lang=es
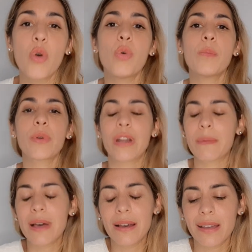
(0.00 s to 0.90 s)
un
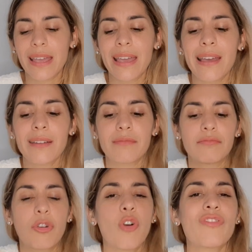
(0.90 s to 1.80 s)
programa que
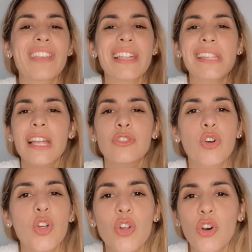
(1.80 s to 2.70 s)
condensa
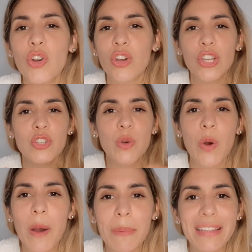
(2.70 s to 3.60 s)
todo lo que
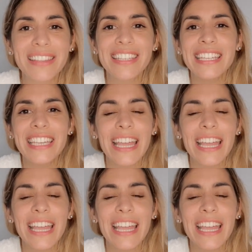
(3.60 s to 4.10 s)
yo aprendí